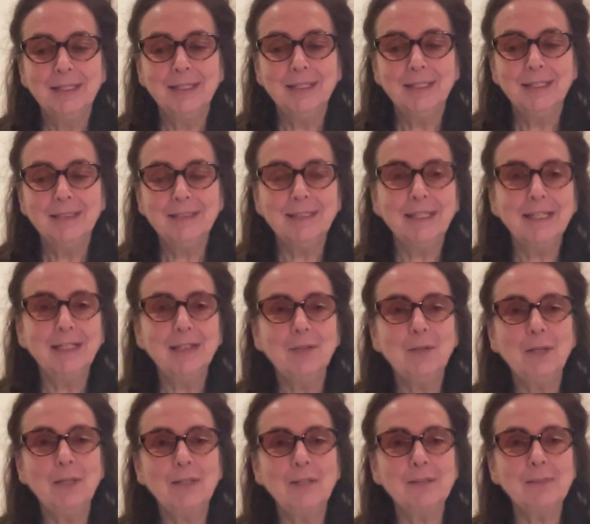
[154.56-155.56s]
ich denke, du
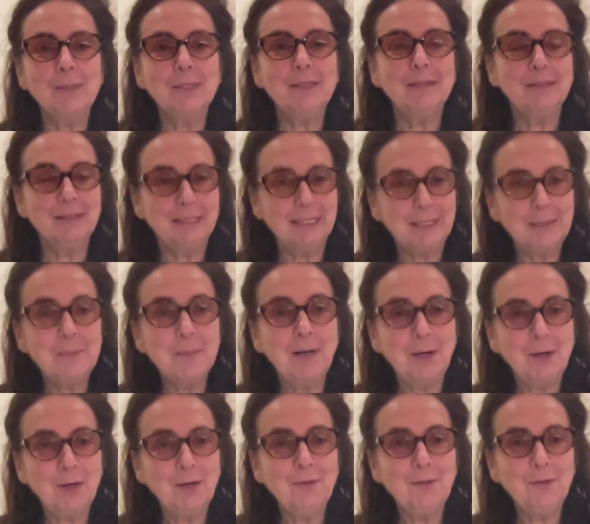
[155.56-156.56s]
hast mich eben
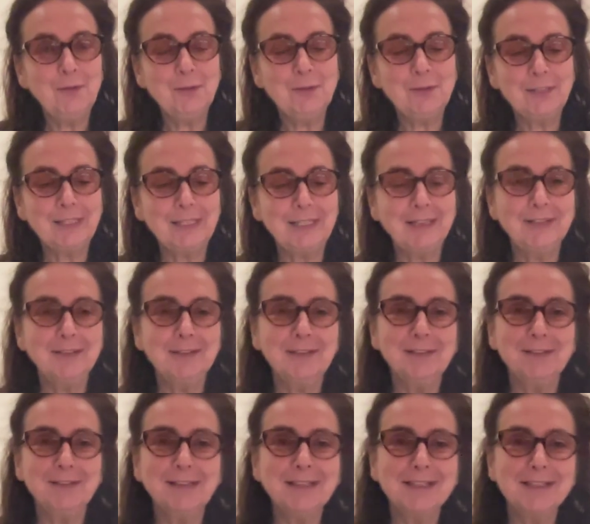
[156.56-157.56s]
auch, wie du es gerade
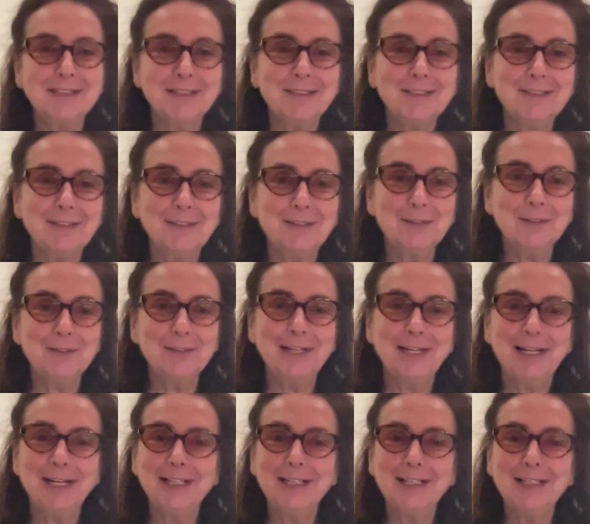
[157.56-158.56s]
gesagt hast, auch
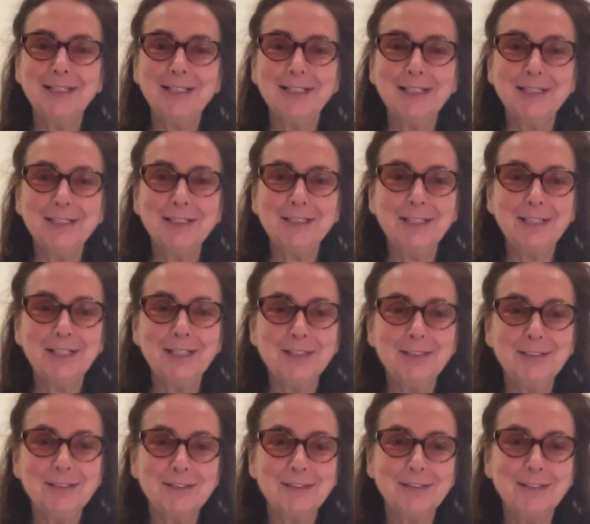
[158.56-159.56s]
sehr eingeladen
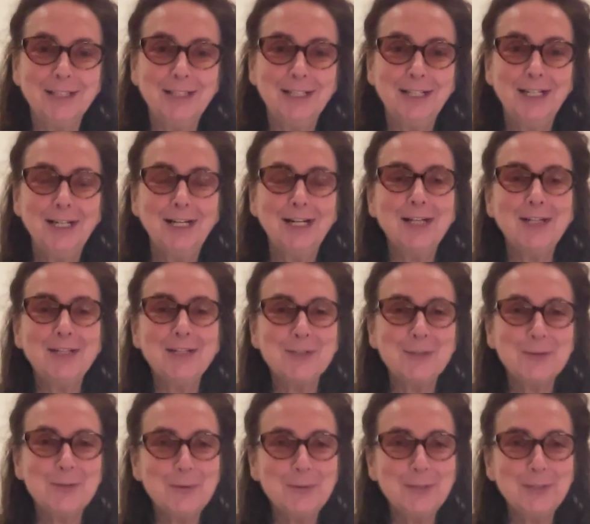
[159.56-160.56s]
als alte
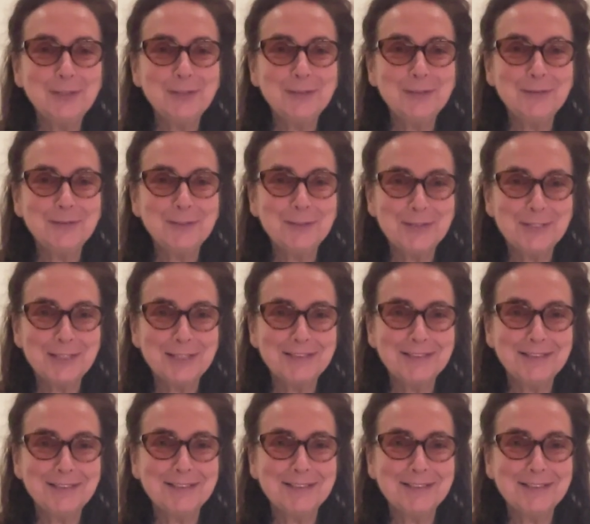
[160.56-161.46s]
Schülerin von Thich